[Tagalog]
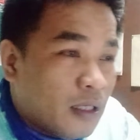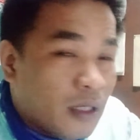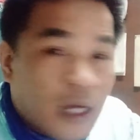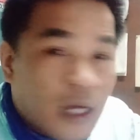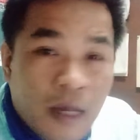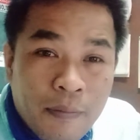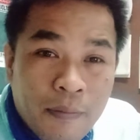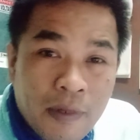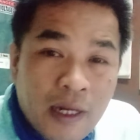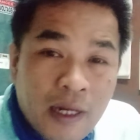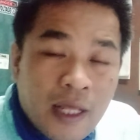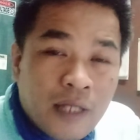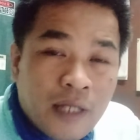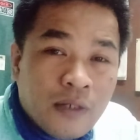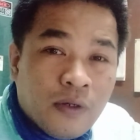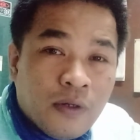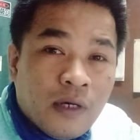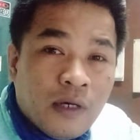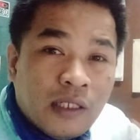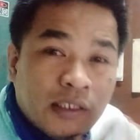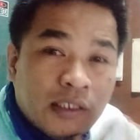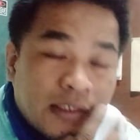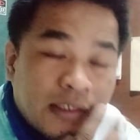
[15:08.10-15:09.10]
Nga
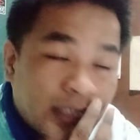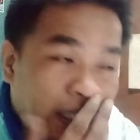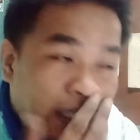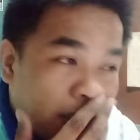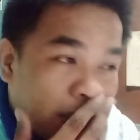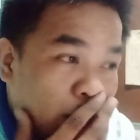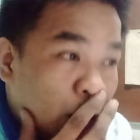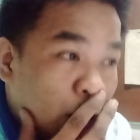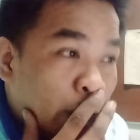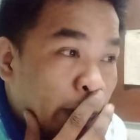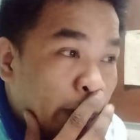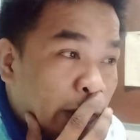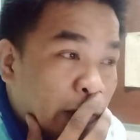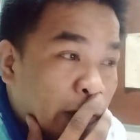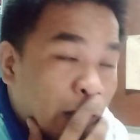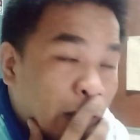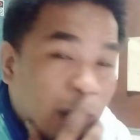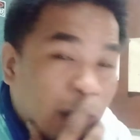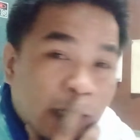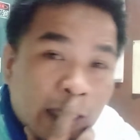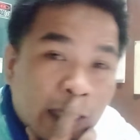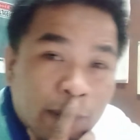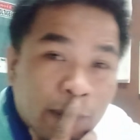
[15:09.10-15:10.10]
pala, no? Kanina, no?
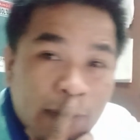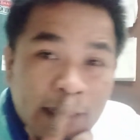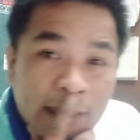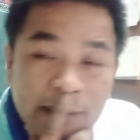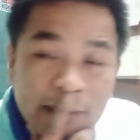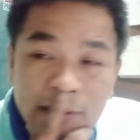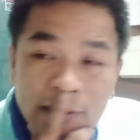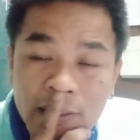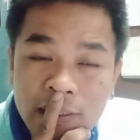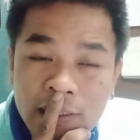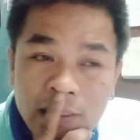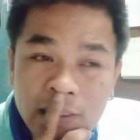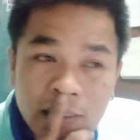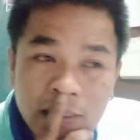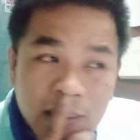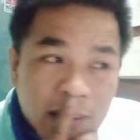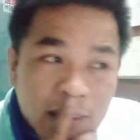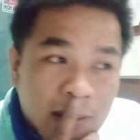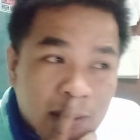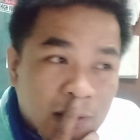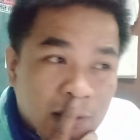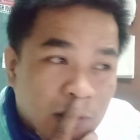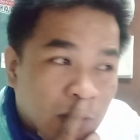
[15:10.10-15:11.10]
Lumindol na naman.
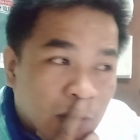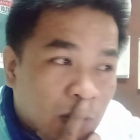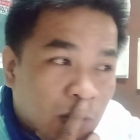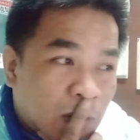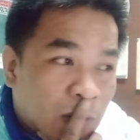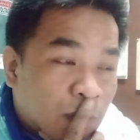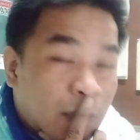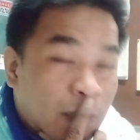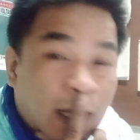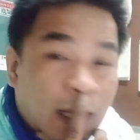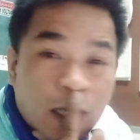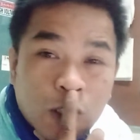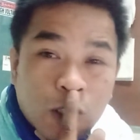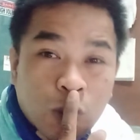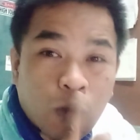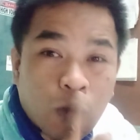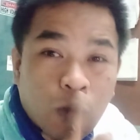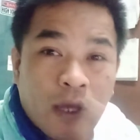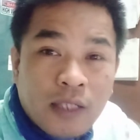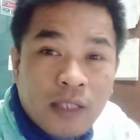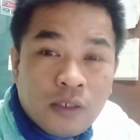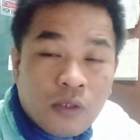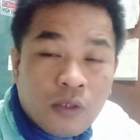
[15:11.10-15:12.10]
Uh, siguro mga
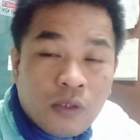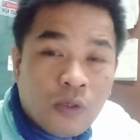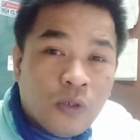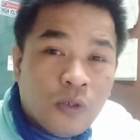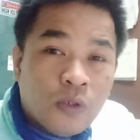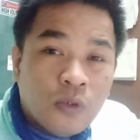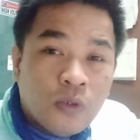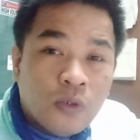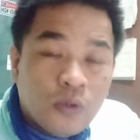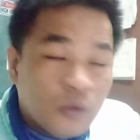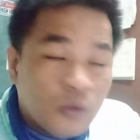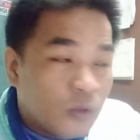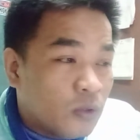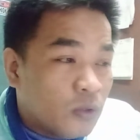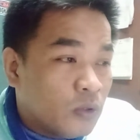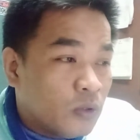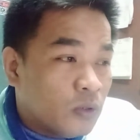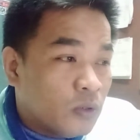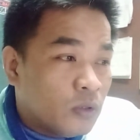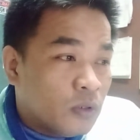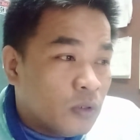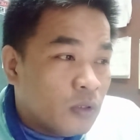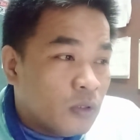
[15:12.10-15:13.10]
alas 4.
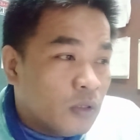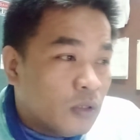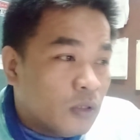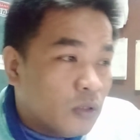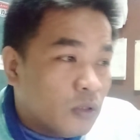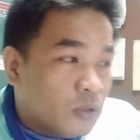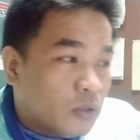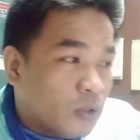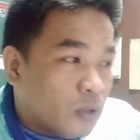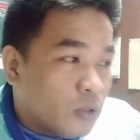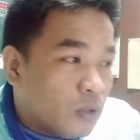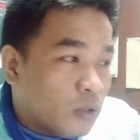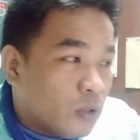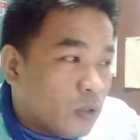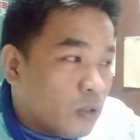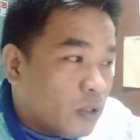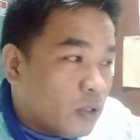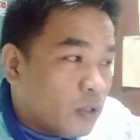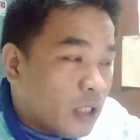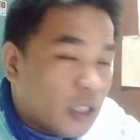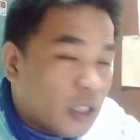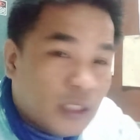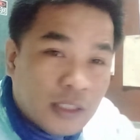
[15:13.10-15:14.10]

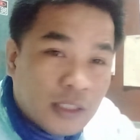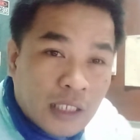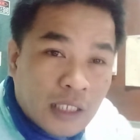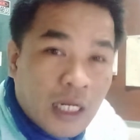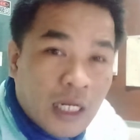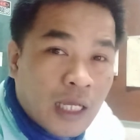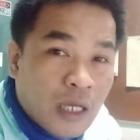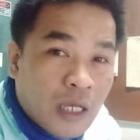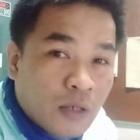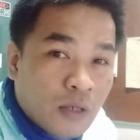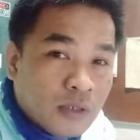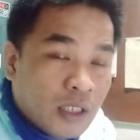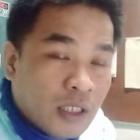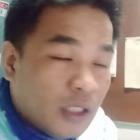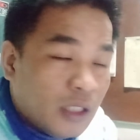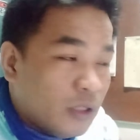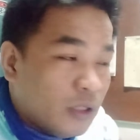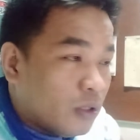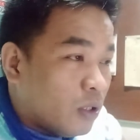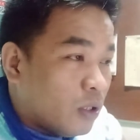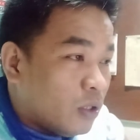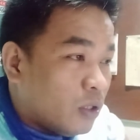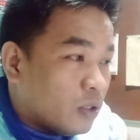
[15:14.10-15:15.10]
So, nagising talaga ako sa
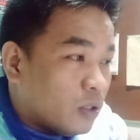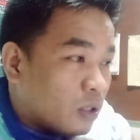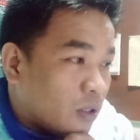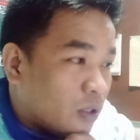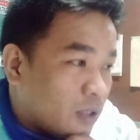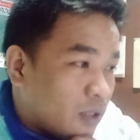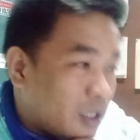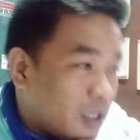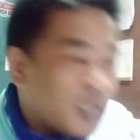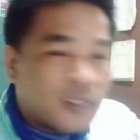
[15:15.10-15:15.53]
lindol, no?